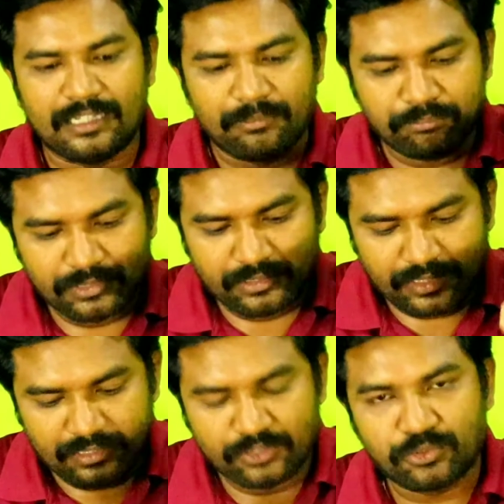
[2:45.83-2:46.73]
நம்ம
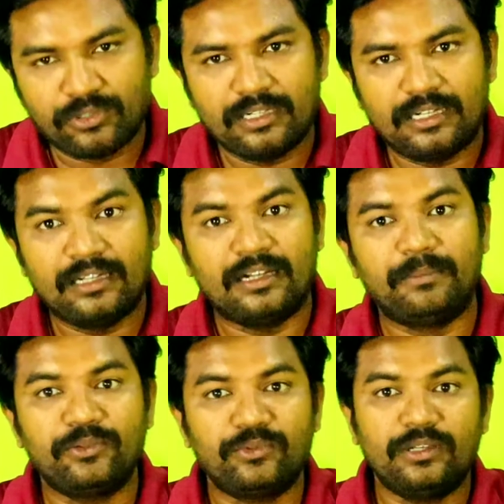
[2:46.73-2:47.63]
வளர்த்த சுரண்டா
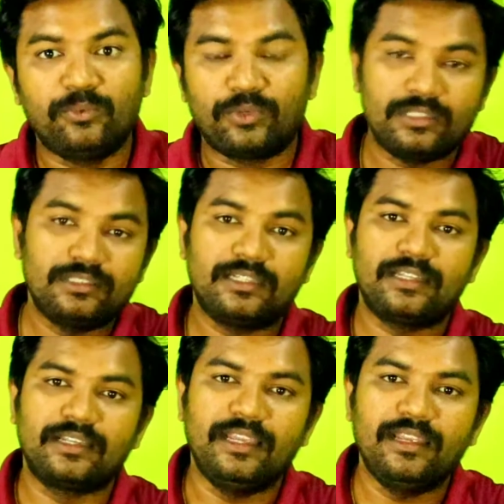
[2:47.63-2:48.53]
அப்படின்னு சொல்லி
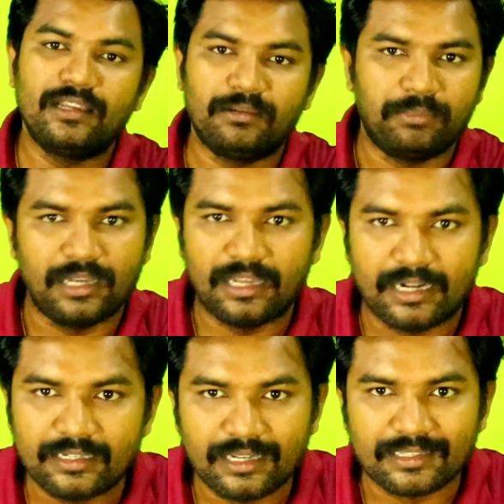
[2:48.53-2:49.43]
உணர்ந்துக்கிறதுக்கே பல
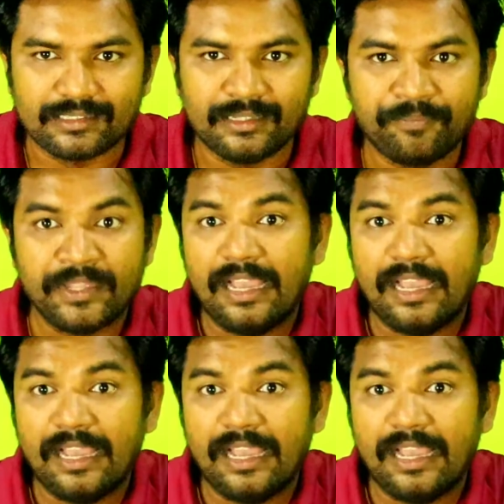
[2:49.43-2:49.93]
ஆண்டு ஆகுது